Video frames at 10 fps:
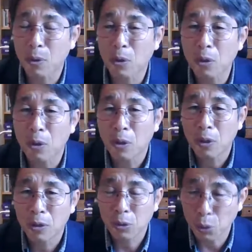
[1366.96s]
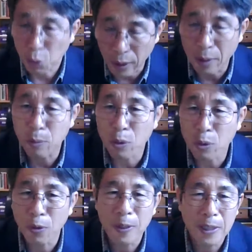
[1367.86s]
돌아보고 또
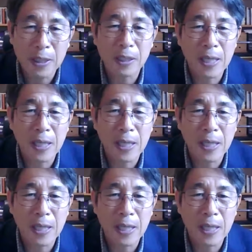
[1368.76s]
돌아보고